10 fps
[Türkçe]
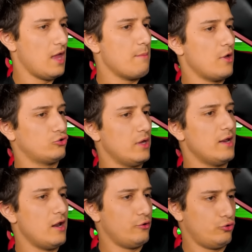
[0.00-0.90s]
Tamam bak şu
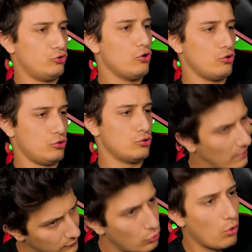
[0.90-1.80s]
el ele tutuşuyoruz.
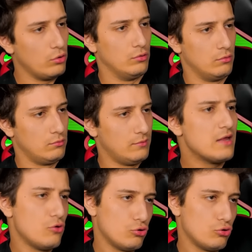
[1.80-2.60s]
Altı oyun. Ne